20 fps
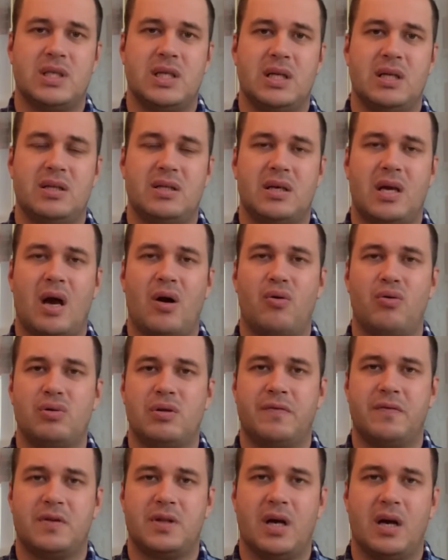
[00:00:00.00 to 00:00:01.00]
сделать
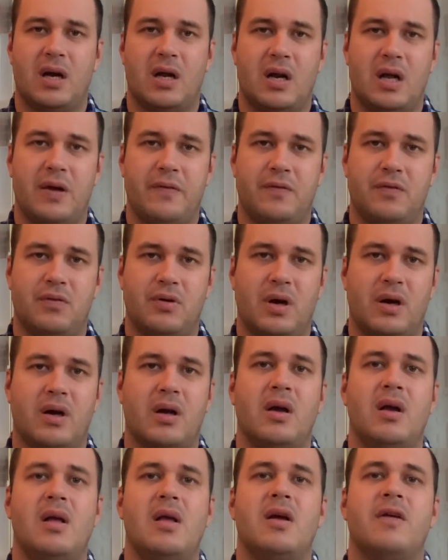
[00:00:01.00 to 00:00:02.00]
какую-то фотографию,
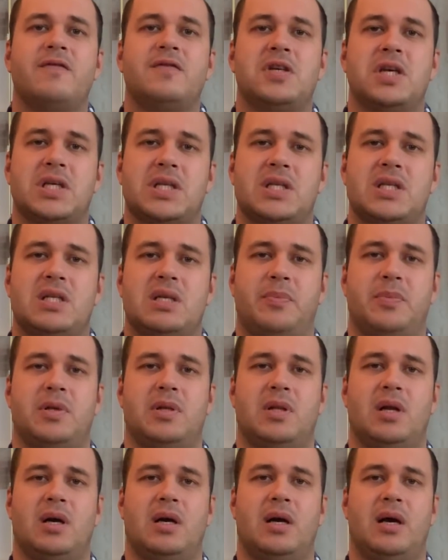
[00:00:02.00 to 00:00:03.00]
как в частности
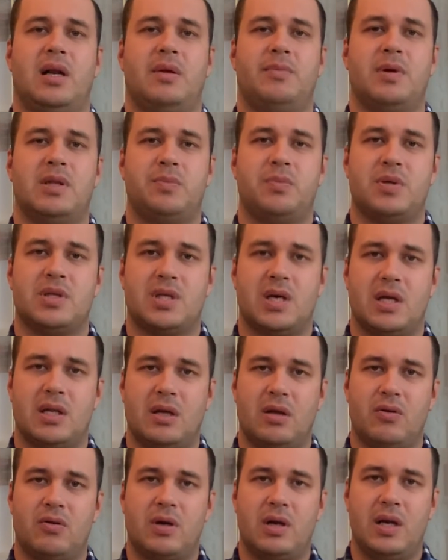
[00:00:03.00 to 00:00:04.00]
предлагали
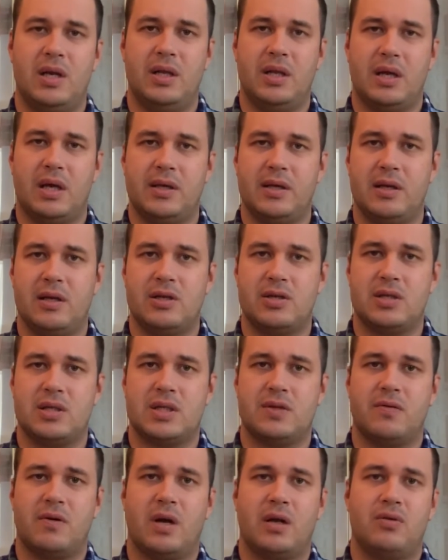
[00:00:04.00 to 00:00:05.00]
медперсоналу клиники, где лежит
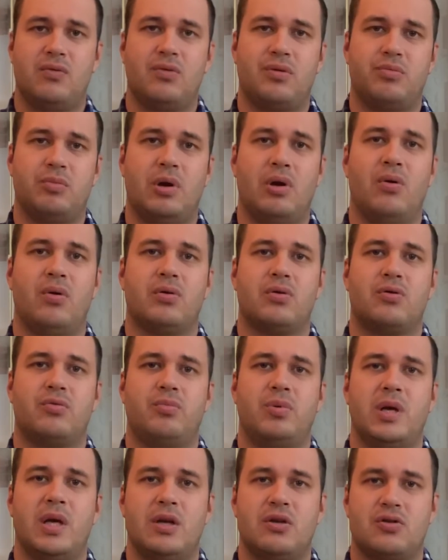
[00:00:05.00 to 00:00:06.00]
заворотнюк, миллион
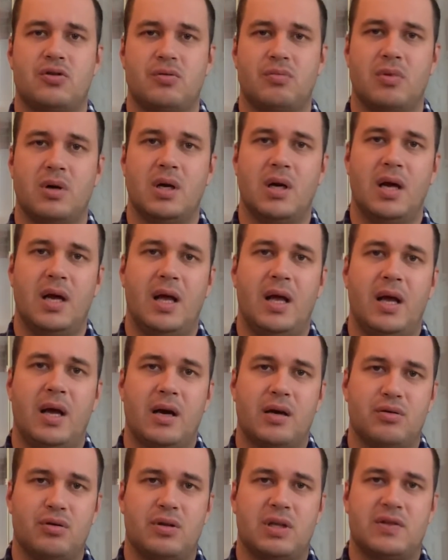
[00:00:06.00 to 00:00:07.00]
рублей, чтобы
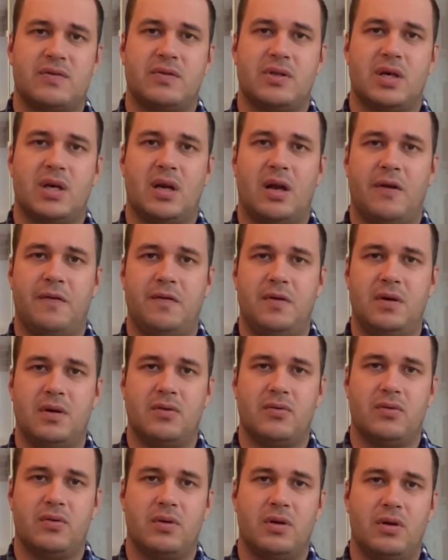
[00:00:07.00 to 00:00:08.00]
кто-то
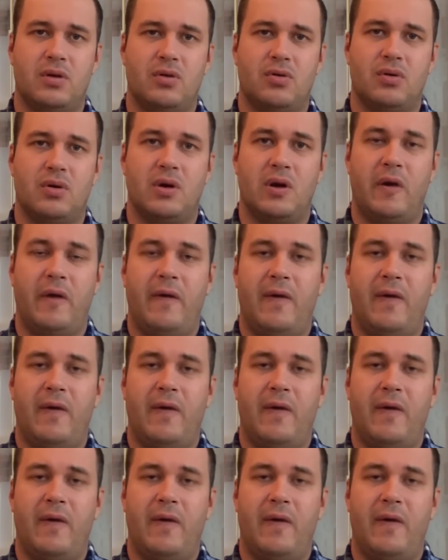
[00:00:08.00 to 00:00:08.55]
сфотографировал ее,